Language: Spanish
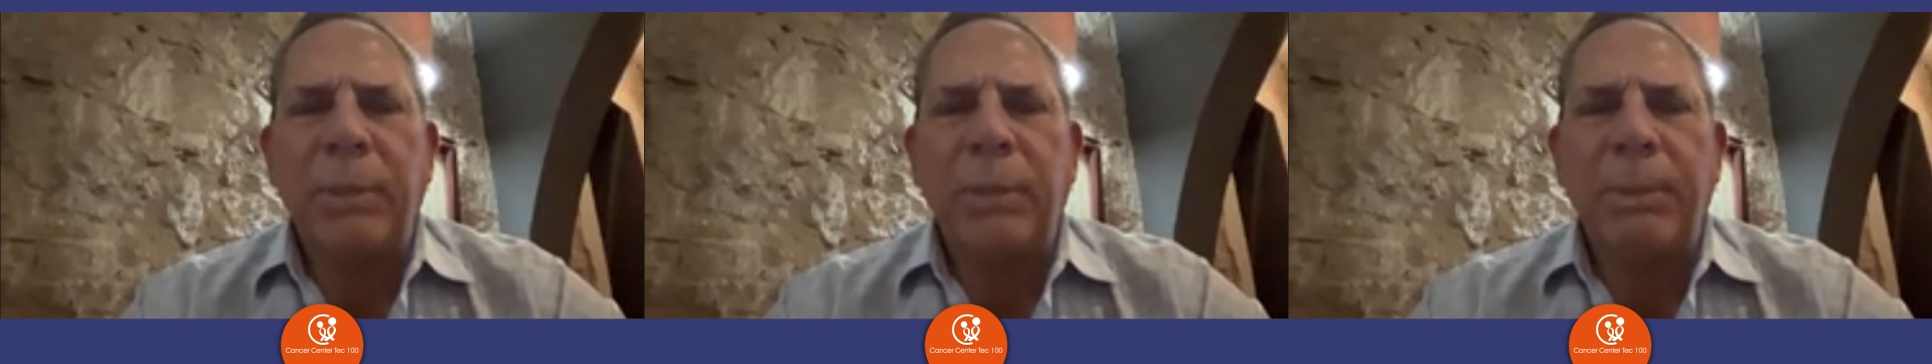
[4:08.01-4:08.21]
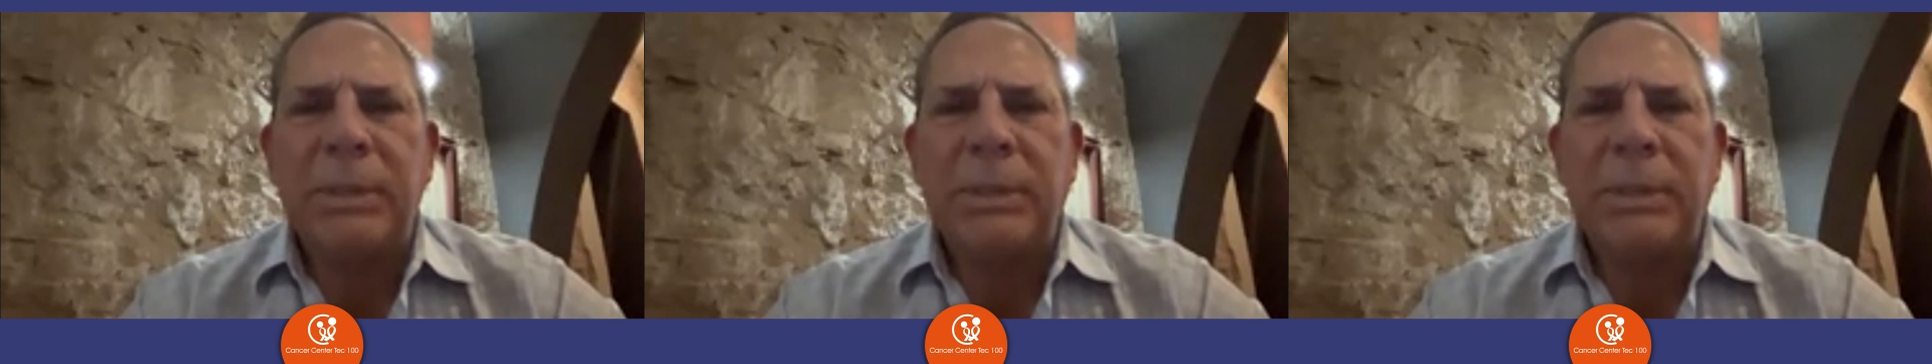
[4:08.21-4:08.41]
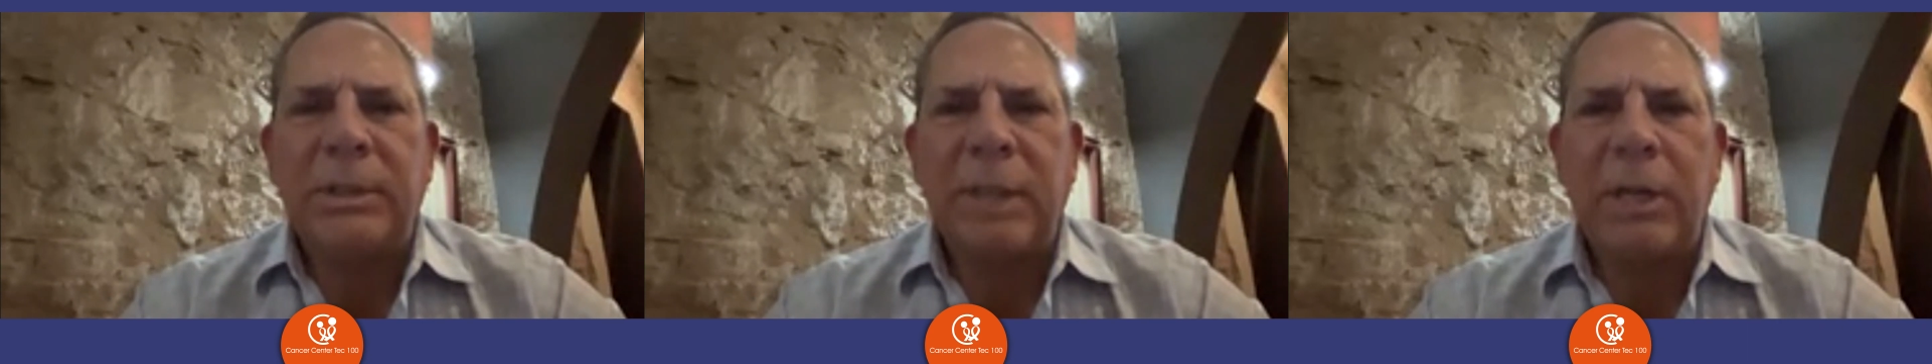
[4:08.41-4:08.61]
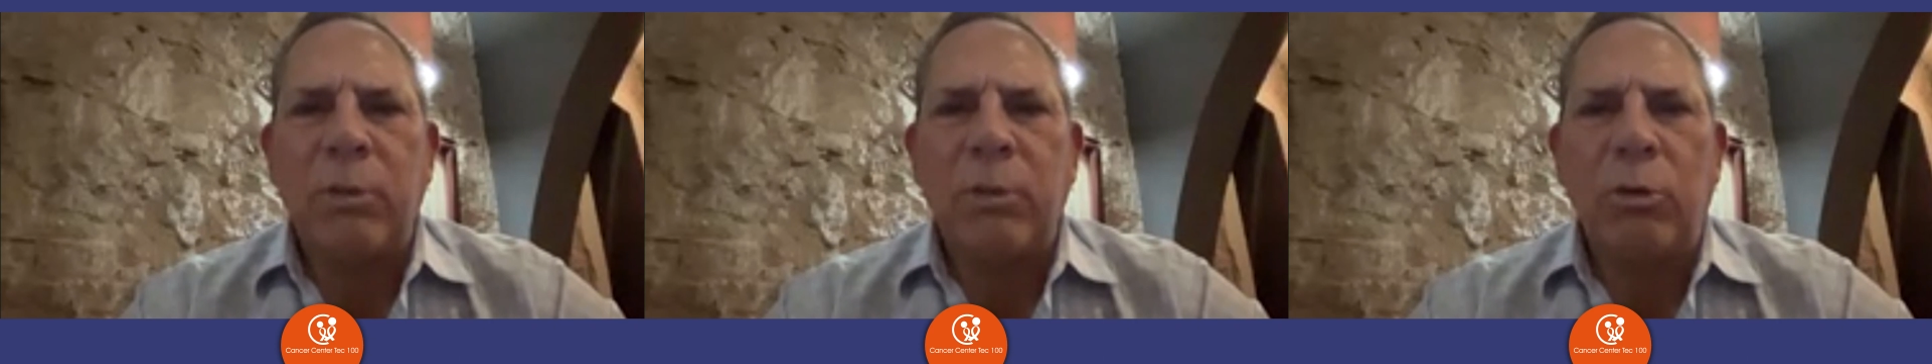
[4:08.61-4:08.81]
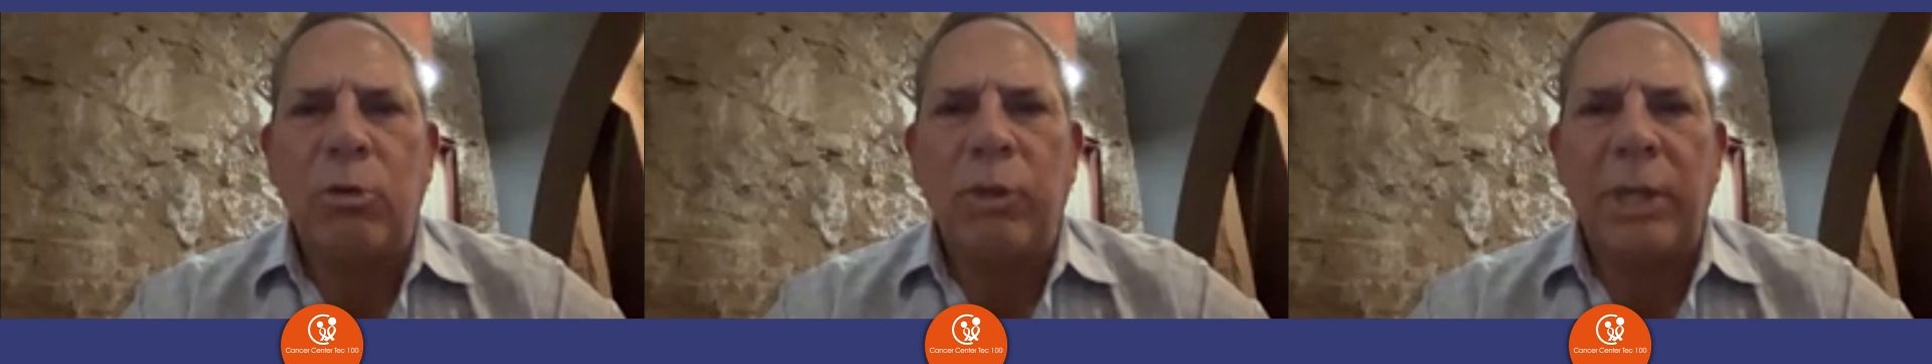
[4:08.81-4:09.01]
presentar
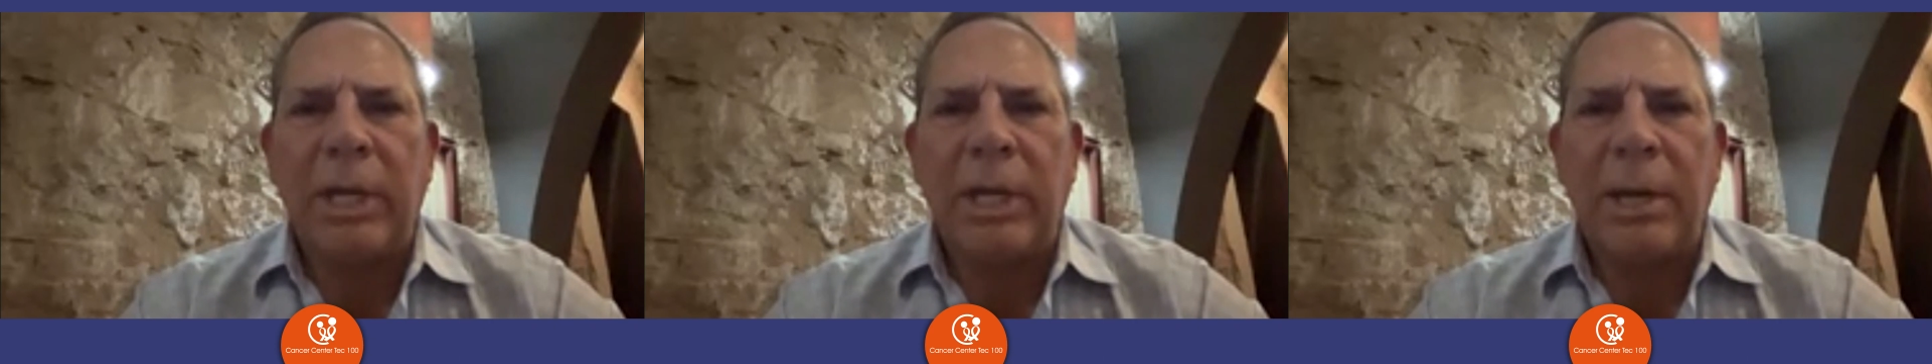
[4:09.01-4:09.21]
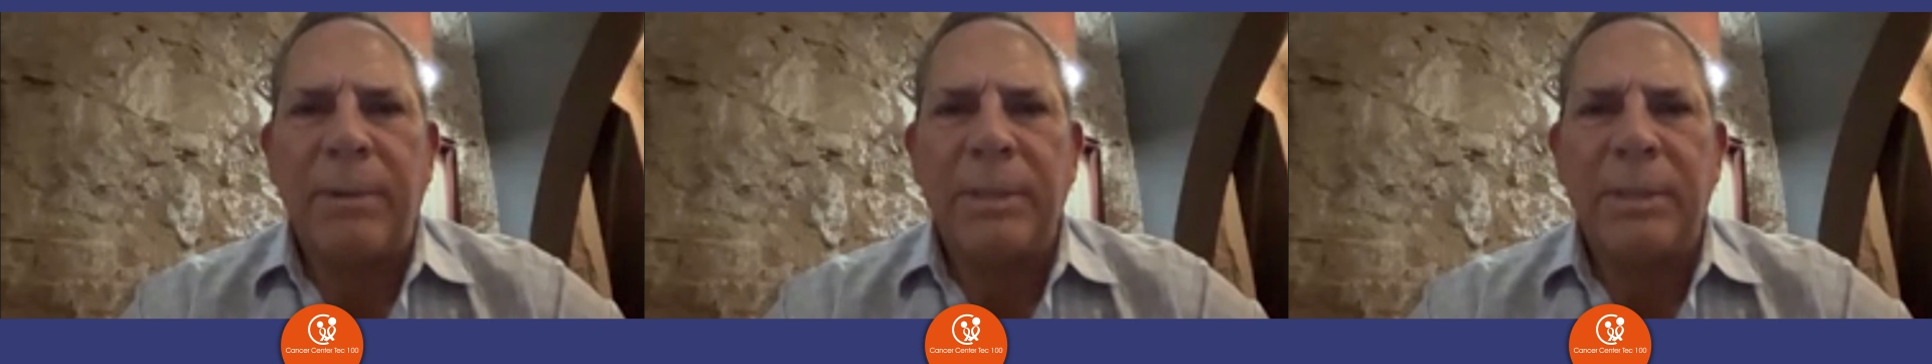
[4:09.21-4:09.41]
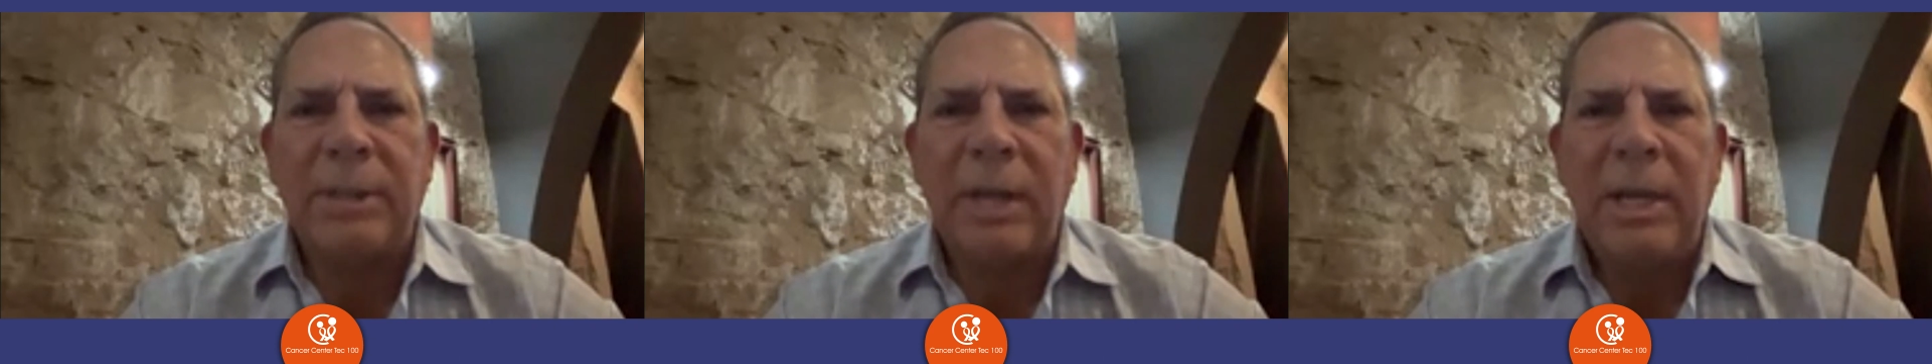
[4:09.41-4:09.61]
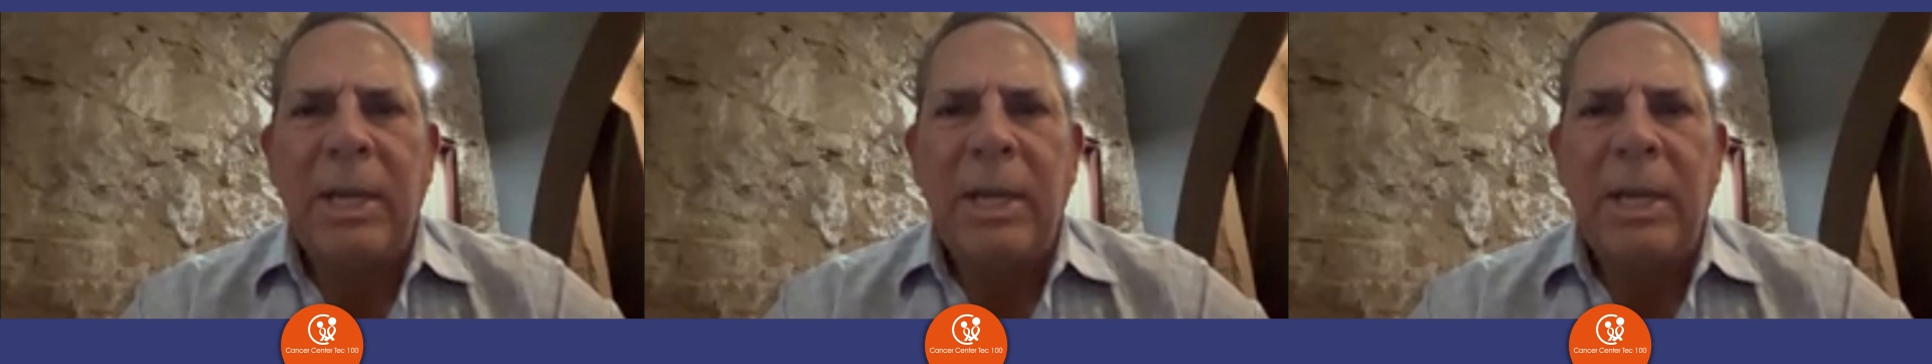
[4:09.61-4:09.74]
dolor de cabeza